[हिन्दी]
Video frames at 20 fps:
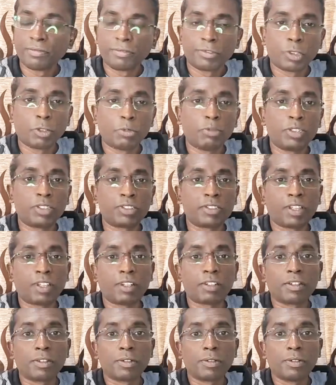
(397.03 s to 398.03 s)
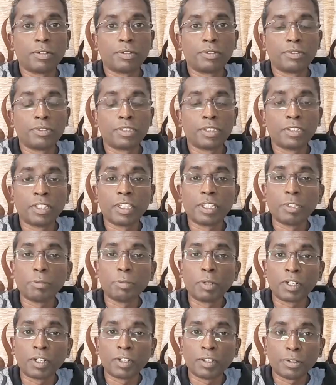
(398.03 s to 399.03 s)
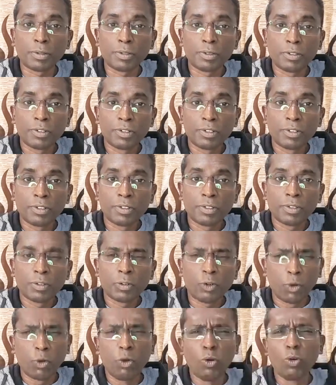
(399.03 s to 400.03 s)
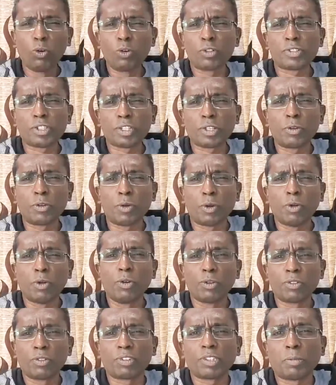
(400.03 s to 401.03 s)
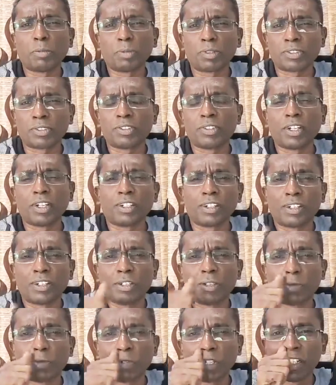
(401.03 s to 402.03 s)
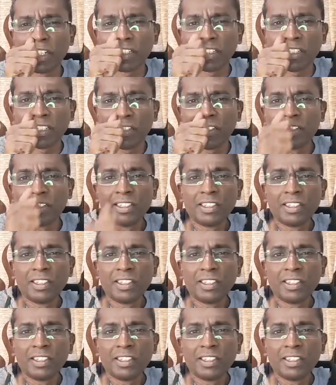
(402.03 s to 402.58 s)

चौबीस साल करो जिंदगी भर करो घोर से घोर तपस्या करने को रेडी है